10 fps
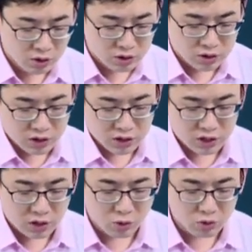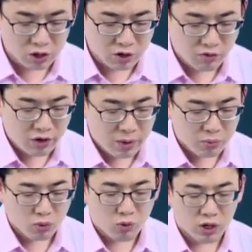企业生产活动的外
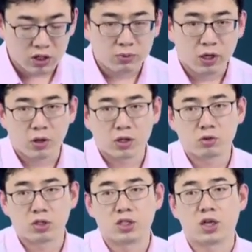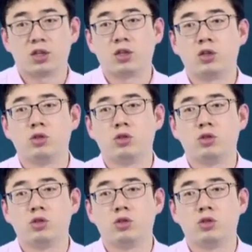部环境变化所影响的。